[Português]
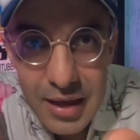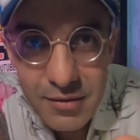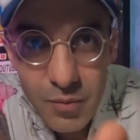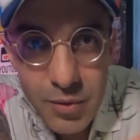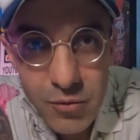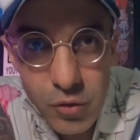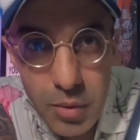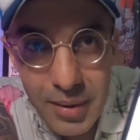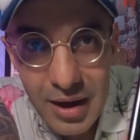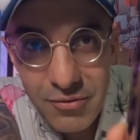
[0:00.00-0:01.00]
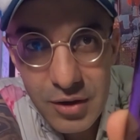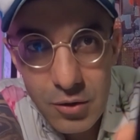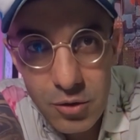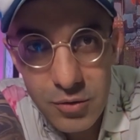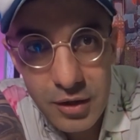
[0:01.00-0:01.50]
esse perfume
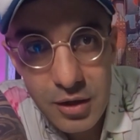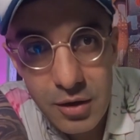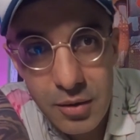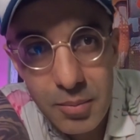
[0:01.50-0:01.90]
maravilhoso aqui, ó.